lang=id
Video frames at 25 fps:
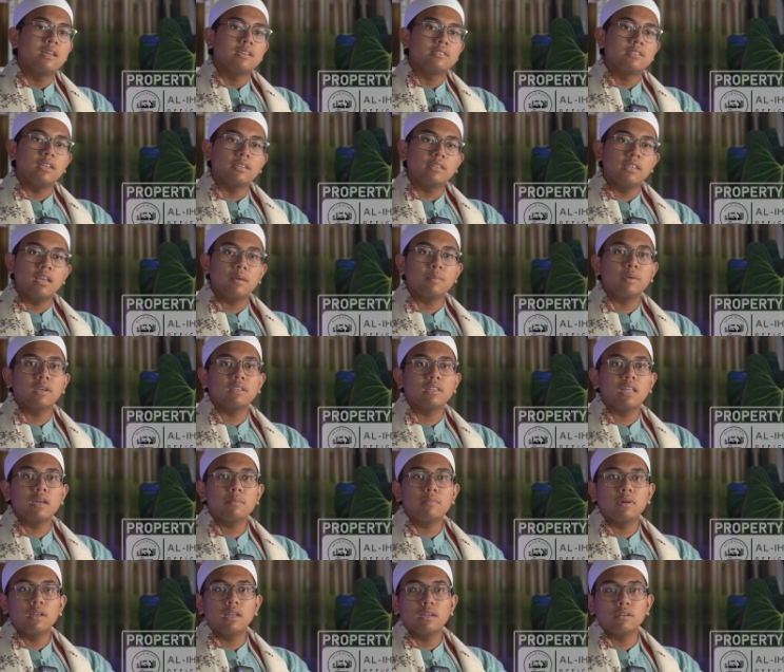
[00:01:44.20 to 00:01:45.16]
Setiap
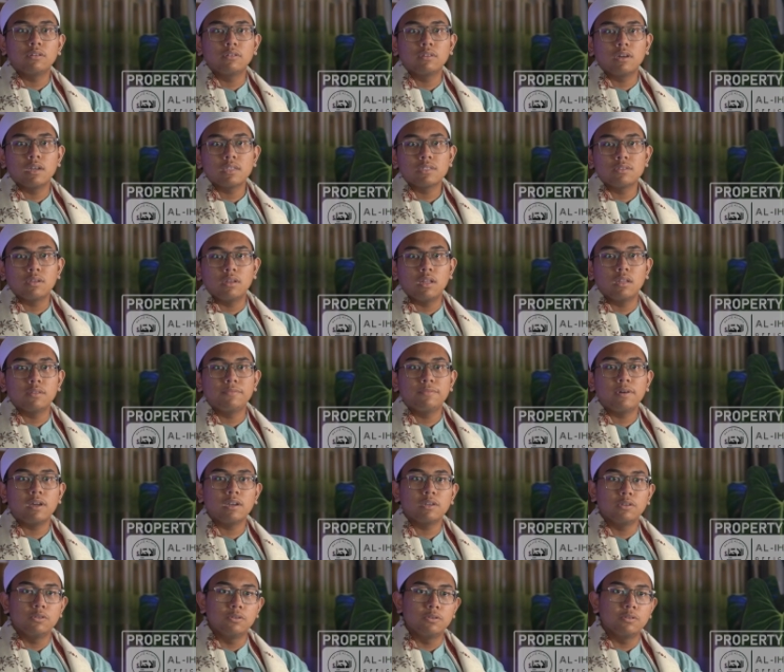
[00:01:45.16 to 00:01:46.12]
kita melakukan sholat
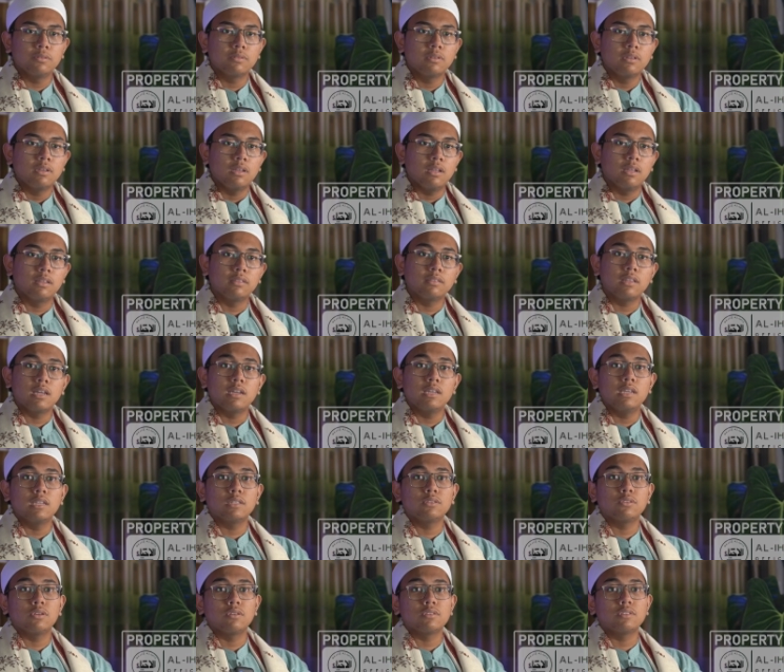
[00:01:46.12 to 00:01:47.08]
fardu, entah
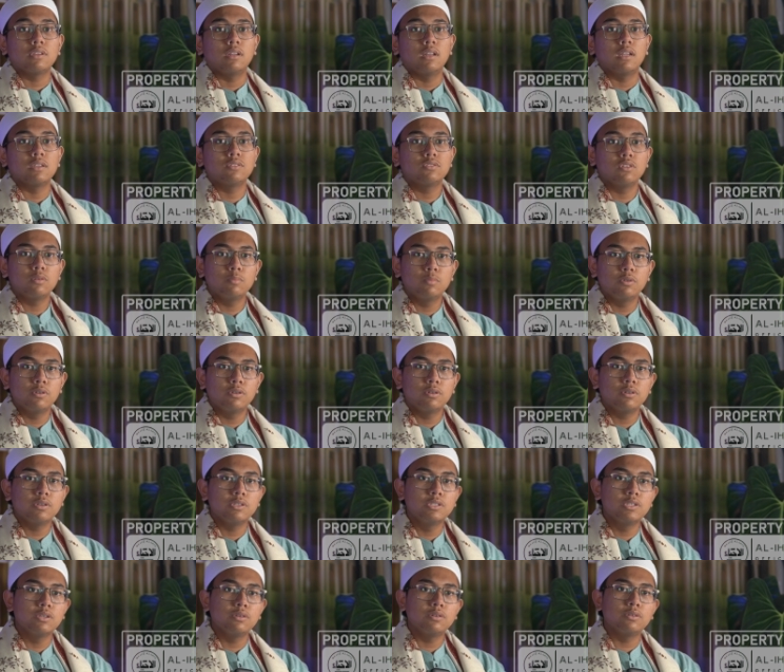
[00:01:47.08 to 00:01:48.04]
itu sholat subuh,
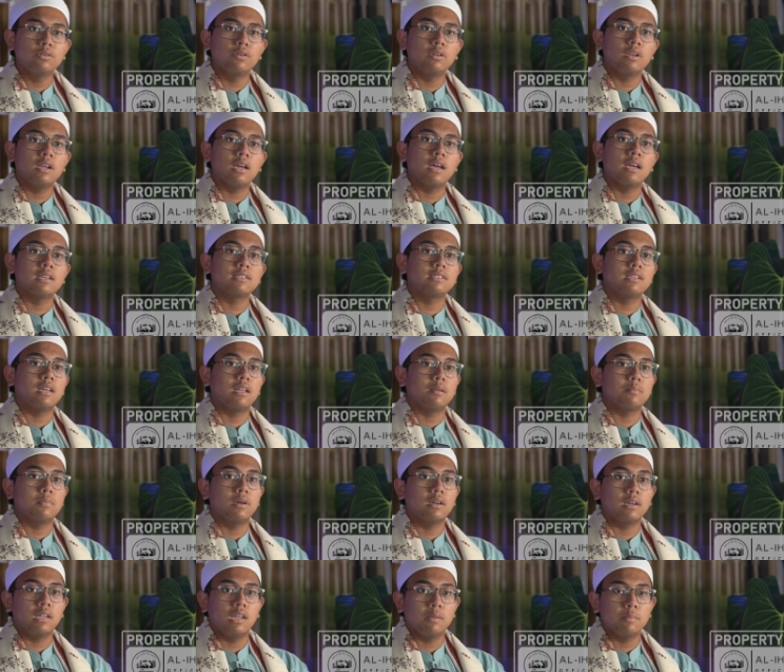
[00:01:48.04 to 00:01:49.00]
zuhur,
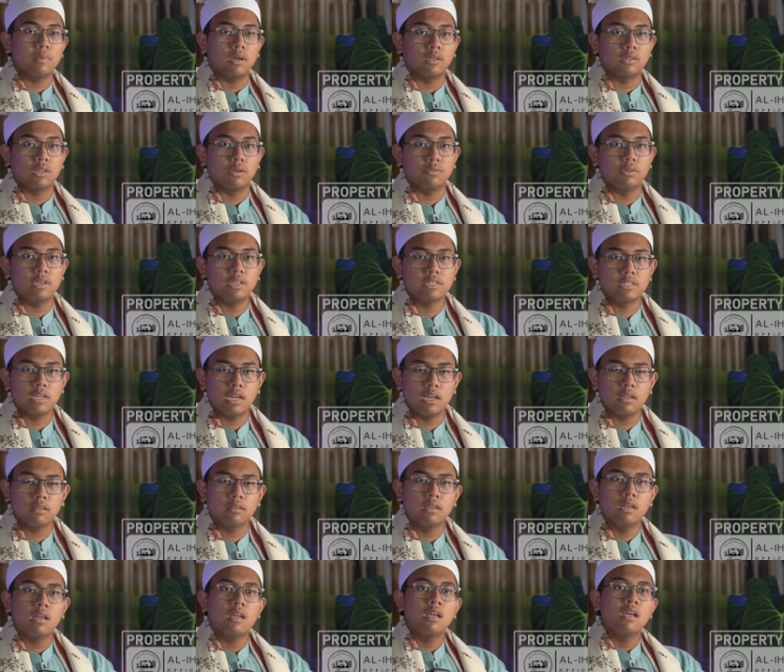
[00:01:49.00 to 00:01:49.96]
asar, maghrib, atau
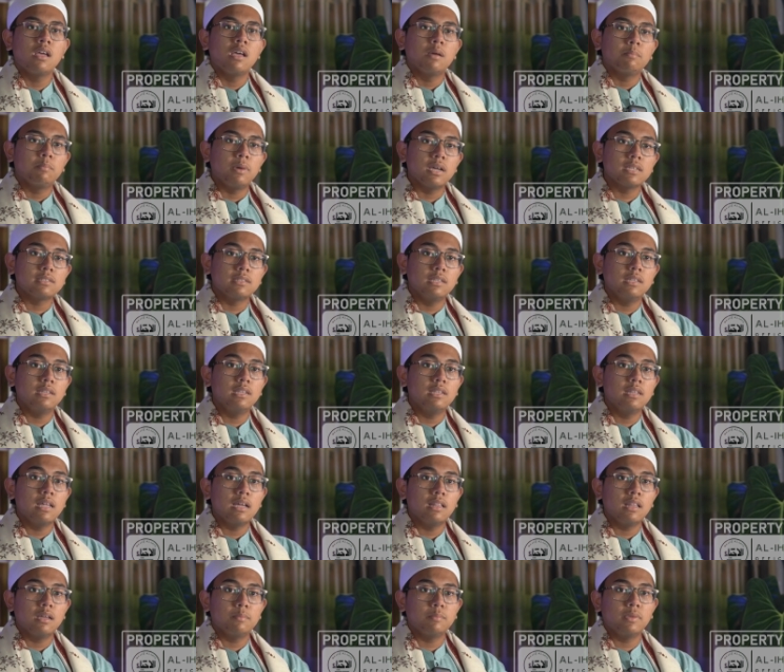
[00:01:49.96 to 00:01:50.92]
isya, pasti
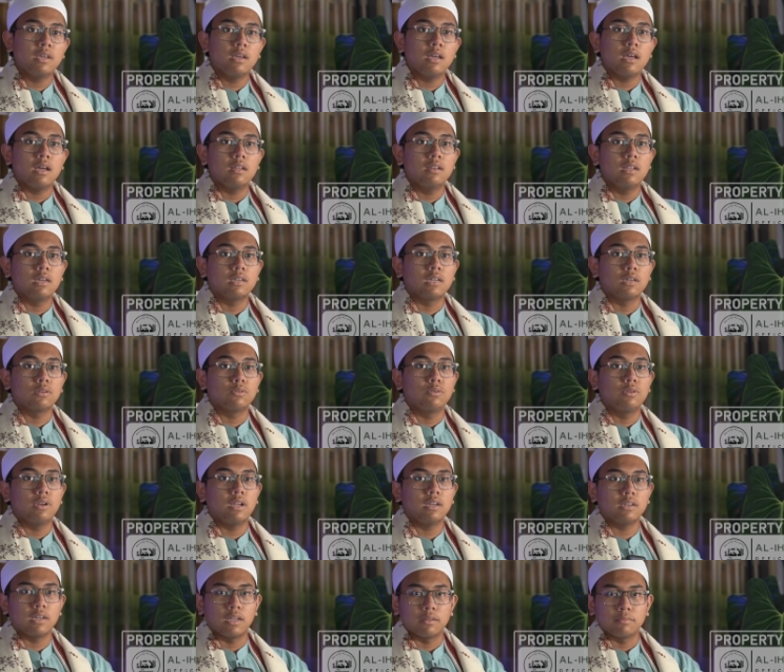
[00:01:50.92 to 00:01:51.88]
di dalamnya ada
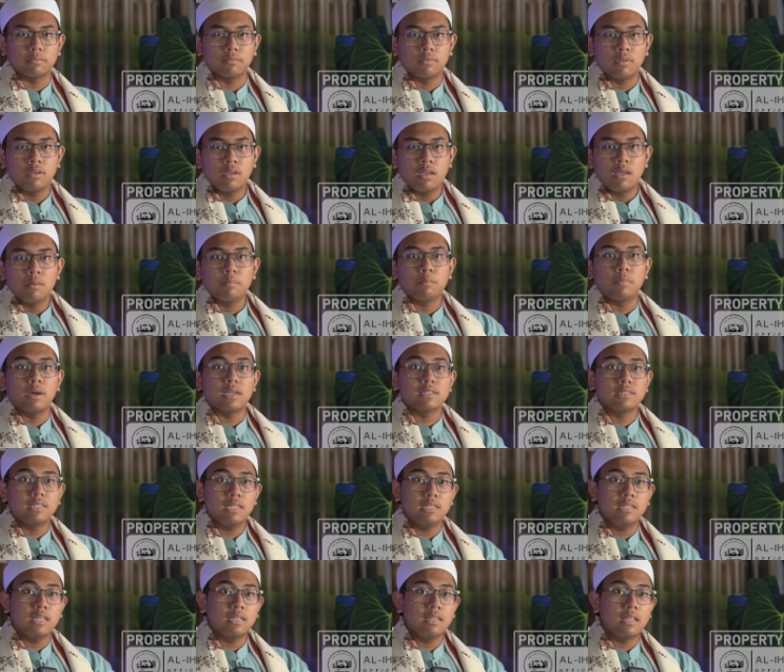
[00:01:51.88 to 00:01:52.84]
kekurangan,
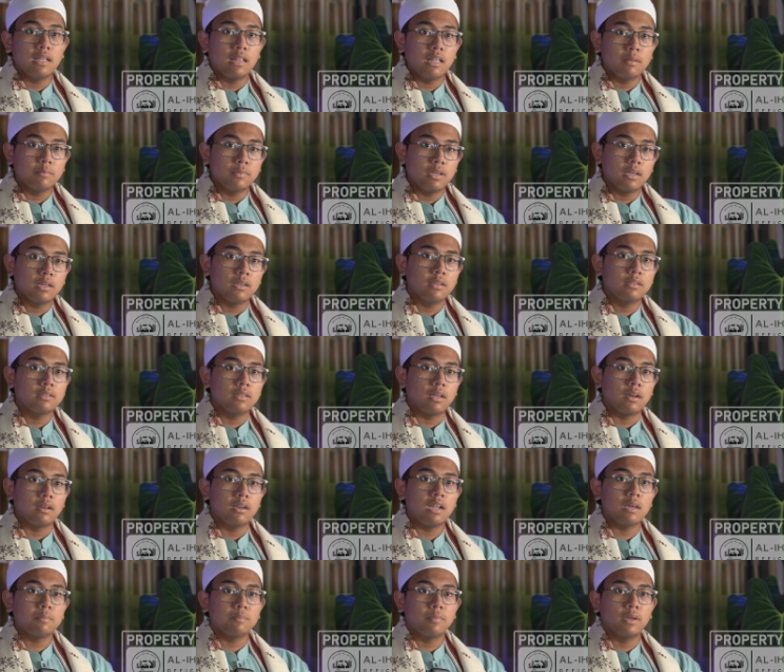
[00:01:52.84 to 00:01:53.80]
pasti di dalamnya
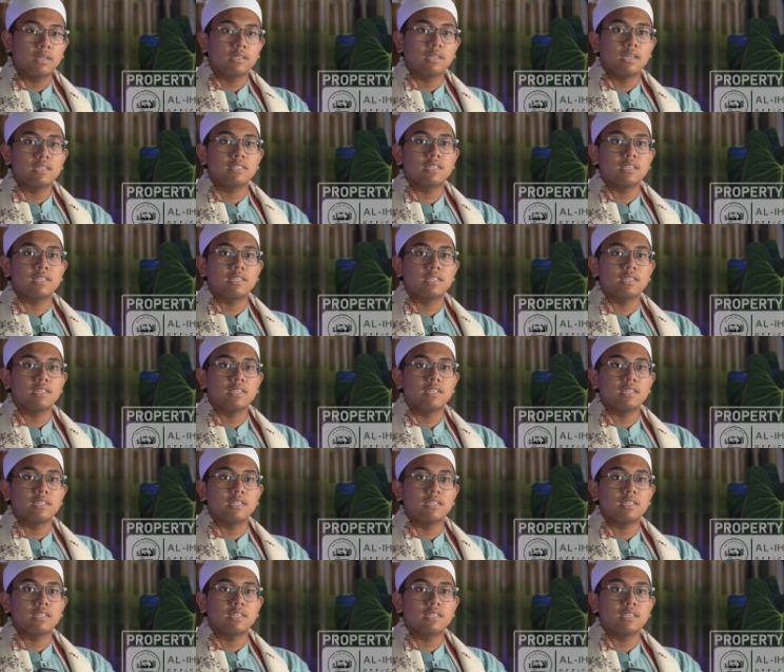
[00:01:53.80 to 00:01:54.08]
terdapat